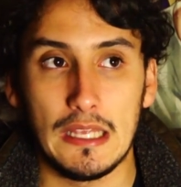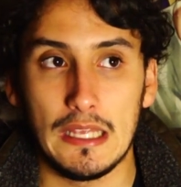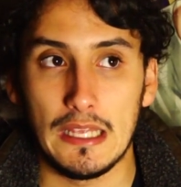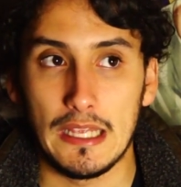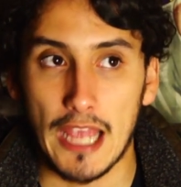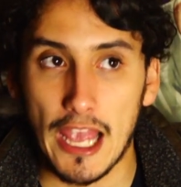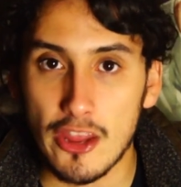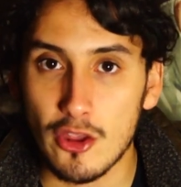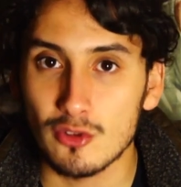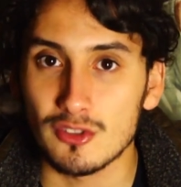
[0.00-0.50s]

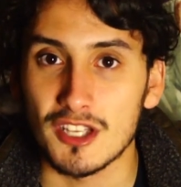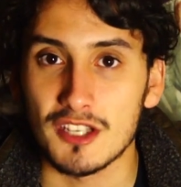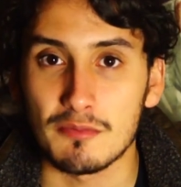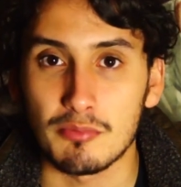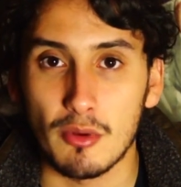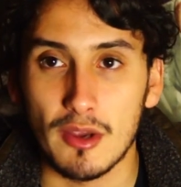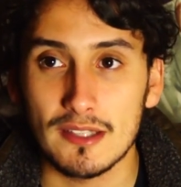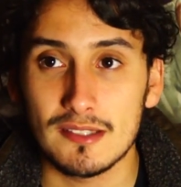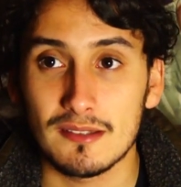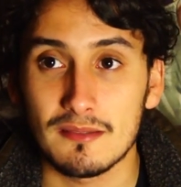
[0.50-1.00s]
Y años
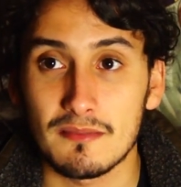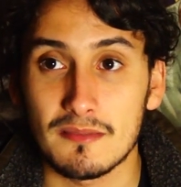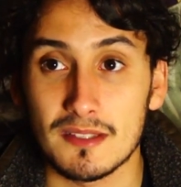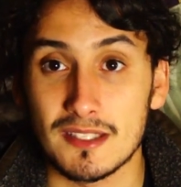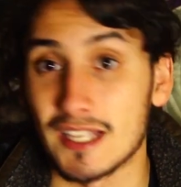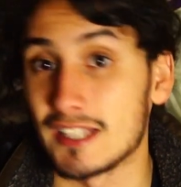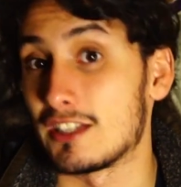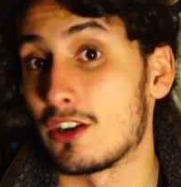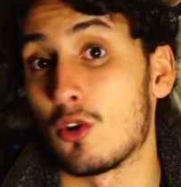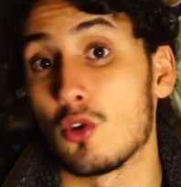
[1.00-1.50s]
después
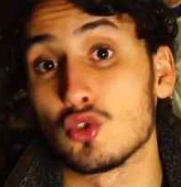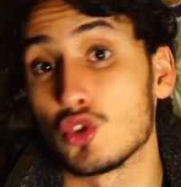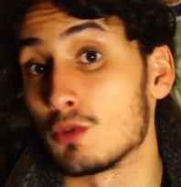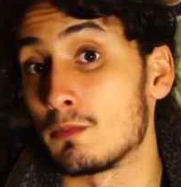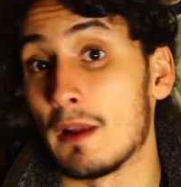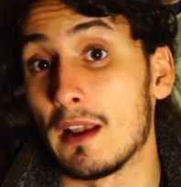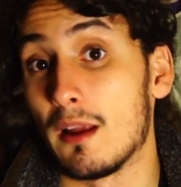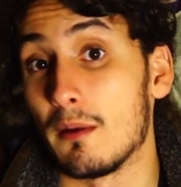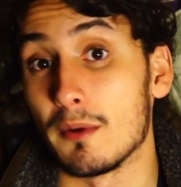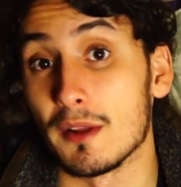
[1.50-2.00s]
se tragó sus
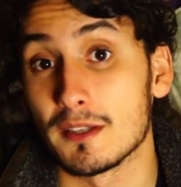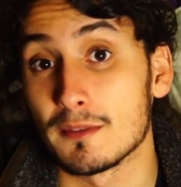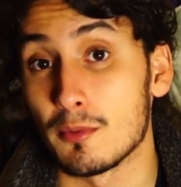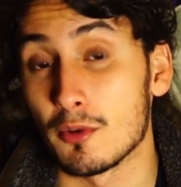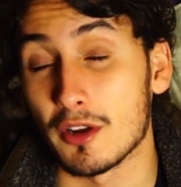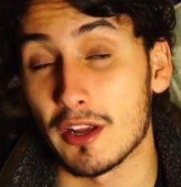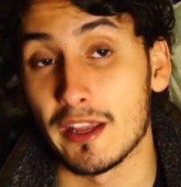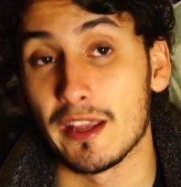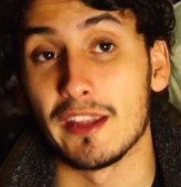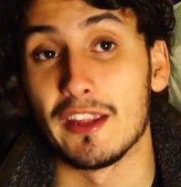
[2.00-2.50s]
palabras
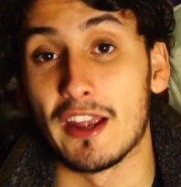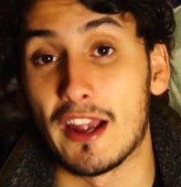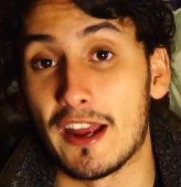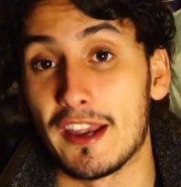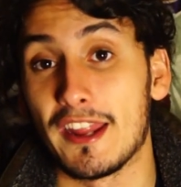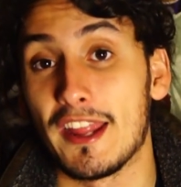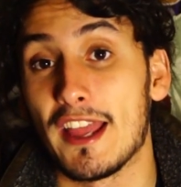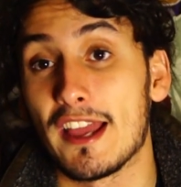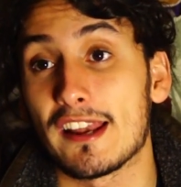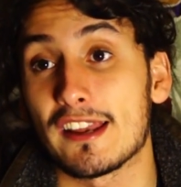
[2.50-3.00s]
porque
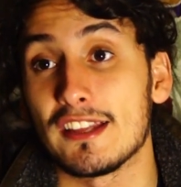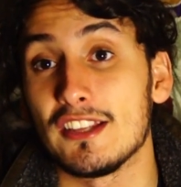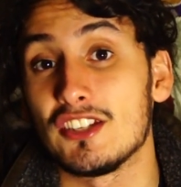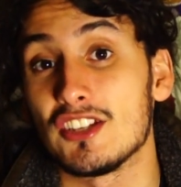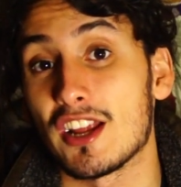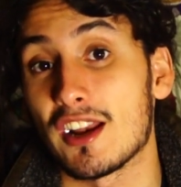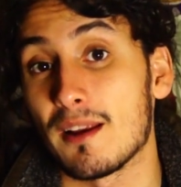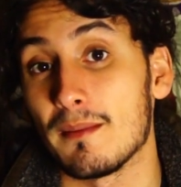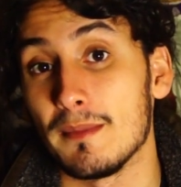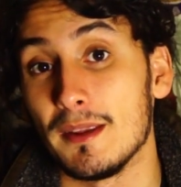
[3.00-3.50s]
llegaría
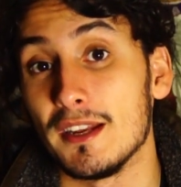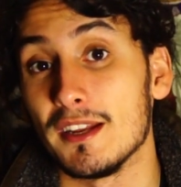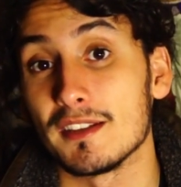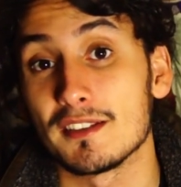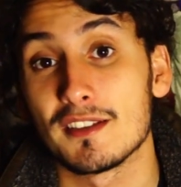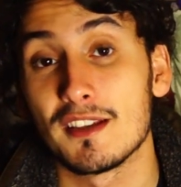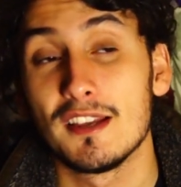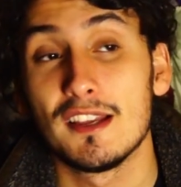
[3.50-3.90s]
Richard Ramírez.